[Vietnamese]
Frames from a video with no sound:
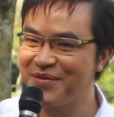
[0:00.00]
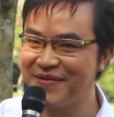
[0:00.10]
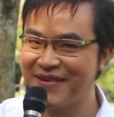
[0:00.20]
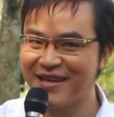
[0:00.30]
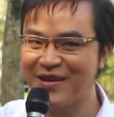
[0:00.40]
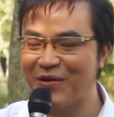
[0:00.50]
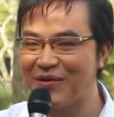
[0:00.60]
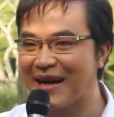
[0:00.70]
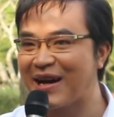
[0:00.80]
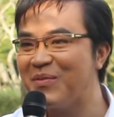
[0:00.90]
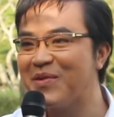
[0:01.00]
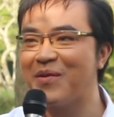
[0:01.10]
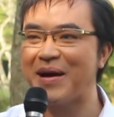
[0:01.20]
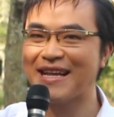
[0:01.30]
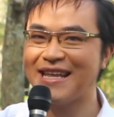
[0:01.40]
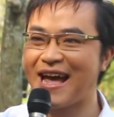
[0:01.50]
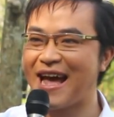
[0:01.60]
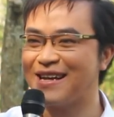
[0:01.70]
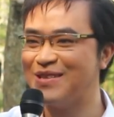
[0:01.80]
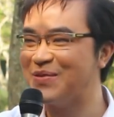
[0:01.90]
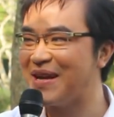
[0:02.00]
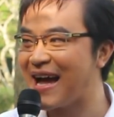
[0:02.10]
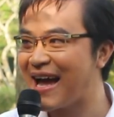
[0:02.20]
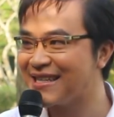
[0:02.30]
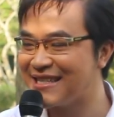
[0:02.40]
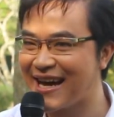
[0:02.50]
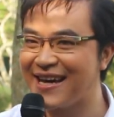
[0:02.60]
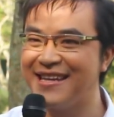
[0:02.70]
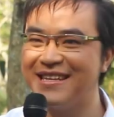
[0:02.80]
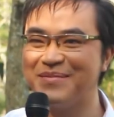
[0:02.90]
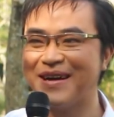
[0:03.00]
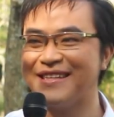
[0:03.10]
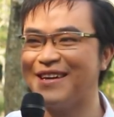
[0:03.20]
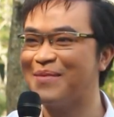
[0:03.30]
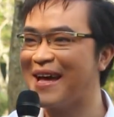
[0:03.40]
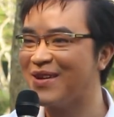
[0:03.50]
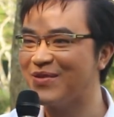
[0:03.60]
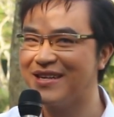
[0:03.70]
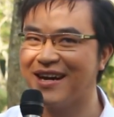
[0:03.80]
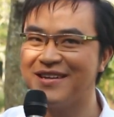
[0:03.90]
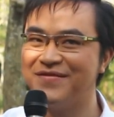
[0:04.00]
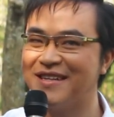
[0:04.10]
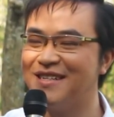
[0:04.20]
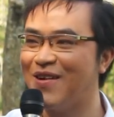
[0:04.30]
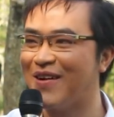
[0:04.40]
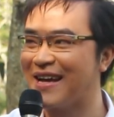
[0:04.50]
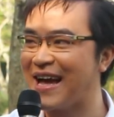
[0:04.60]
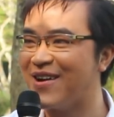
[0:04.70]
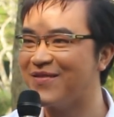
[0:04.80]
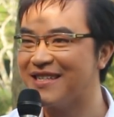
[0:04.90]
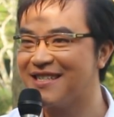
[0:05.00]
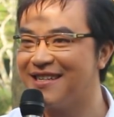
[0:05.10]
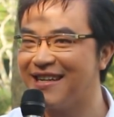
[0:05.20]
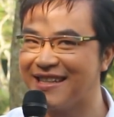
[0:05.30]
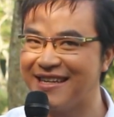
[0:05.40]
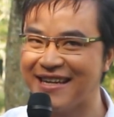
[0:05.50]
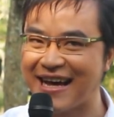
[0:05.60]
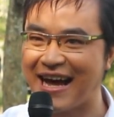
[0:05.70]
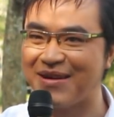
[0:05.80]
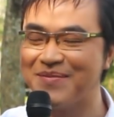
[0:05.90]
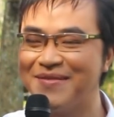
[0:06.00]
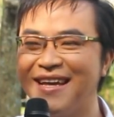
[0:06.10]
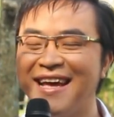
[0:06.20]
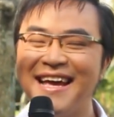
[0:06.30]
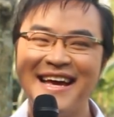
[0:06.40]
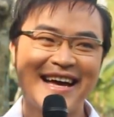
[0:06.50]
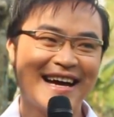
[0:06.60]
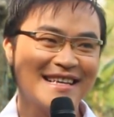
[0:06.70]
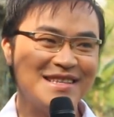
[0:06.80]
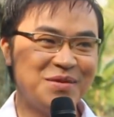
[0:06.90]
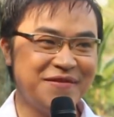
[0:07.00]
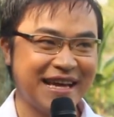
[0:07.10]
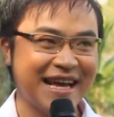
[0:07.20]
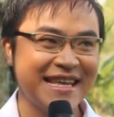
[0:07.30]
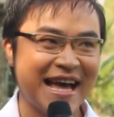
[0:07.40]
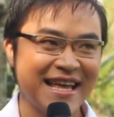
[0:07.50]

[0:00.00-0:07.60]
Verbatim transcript: kính thưa quý vị dù là không có ban nhạc dù là hát chay nhưng mà giọng hát của khởi vẫn ngọt ngào vẫn rất là tình cảm À, kính thưa quý vị